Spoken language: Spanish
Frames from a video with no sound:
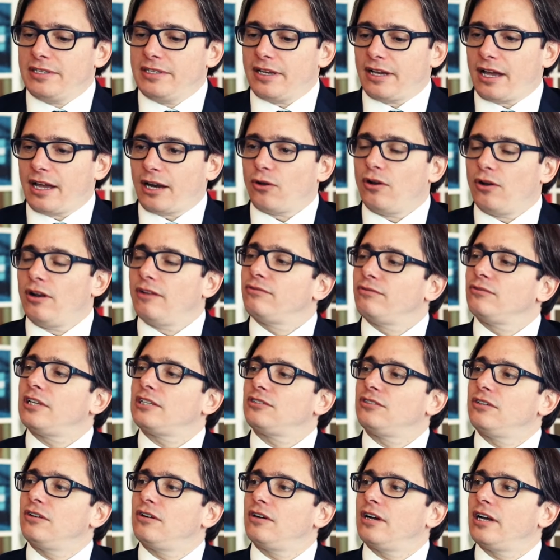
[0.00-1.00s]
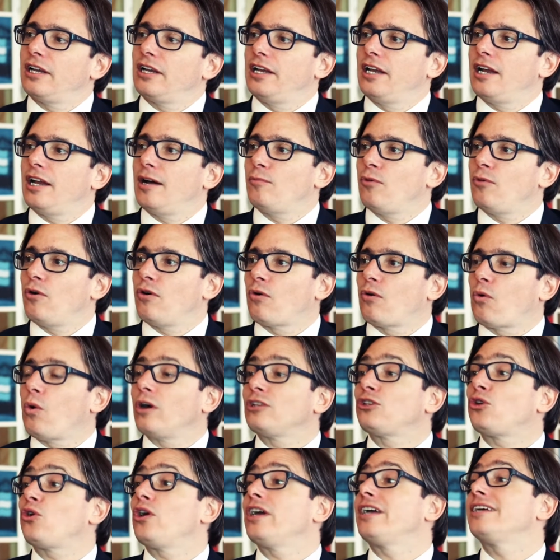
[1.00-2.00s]
me hice cargo de la fundación generamos
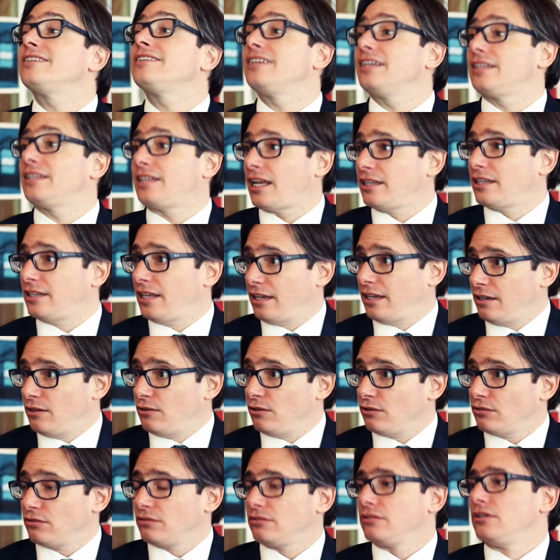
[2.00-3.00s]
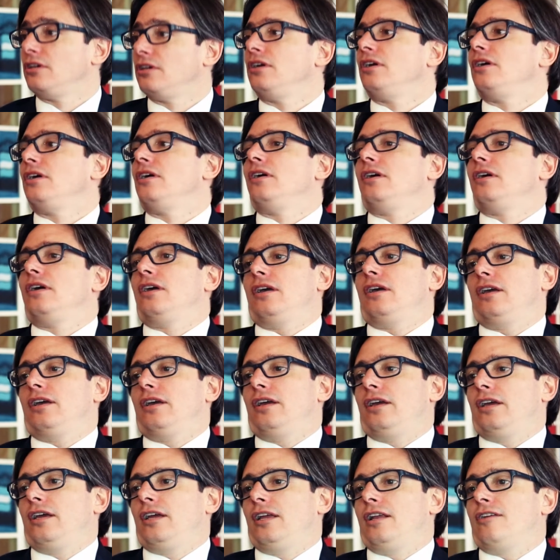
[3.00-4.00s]
cuatro ejes estratégicos.
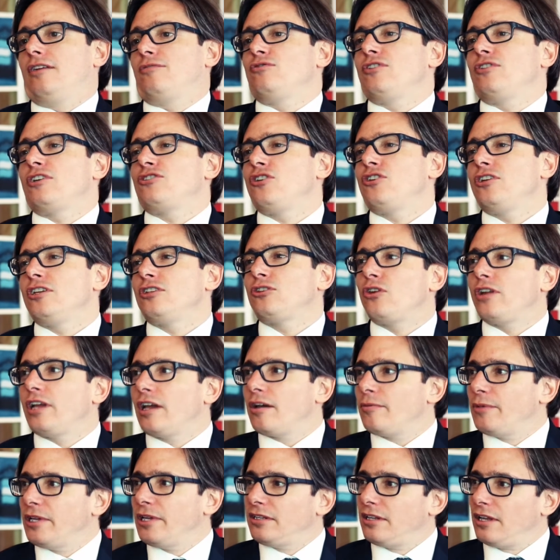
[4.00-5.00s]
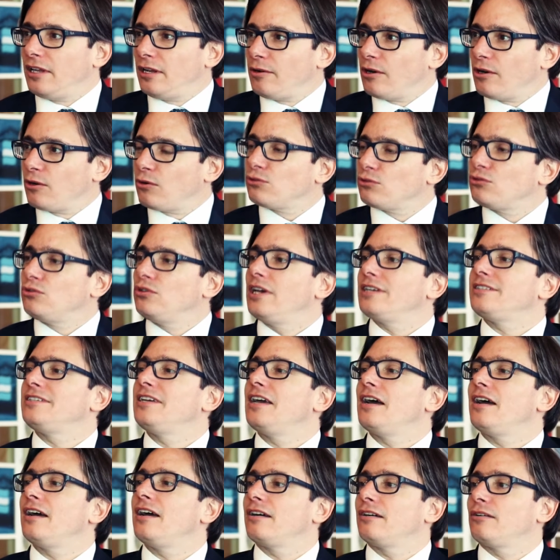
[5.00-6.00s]
Eh, la fundación históricamente del Banco Ciudad
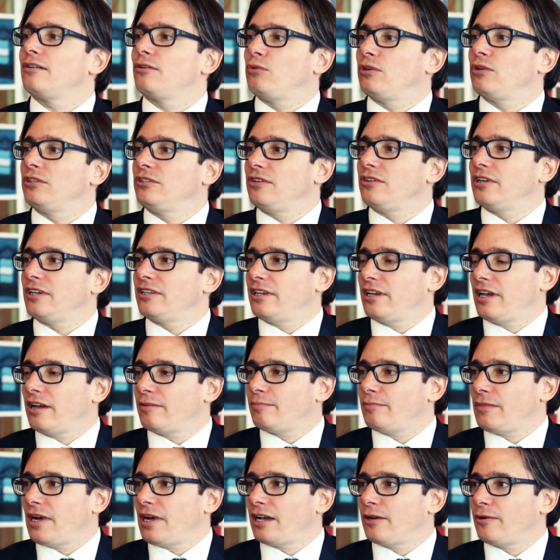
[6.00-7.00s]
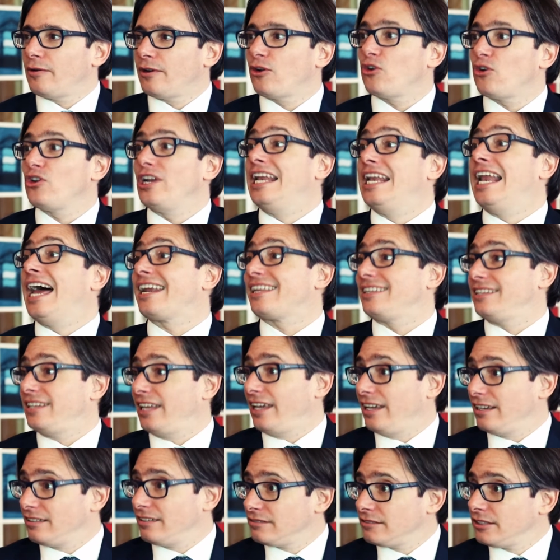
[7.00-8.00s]
hacía cuestiones que tenían más que ver con el
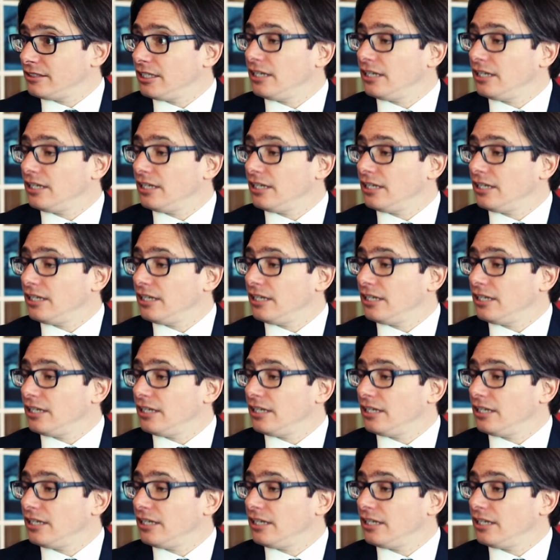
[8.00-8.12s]
arte.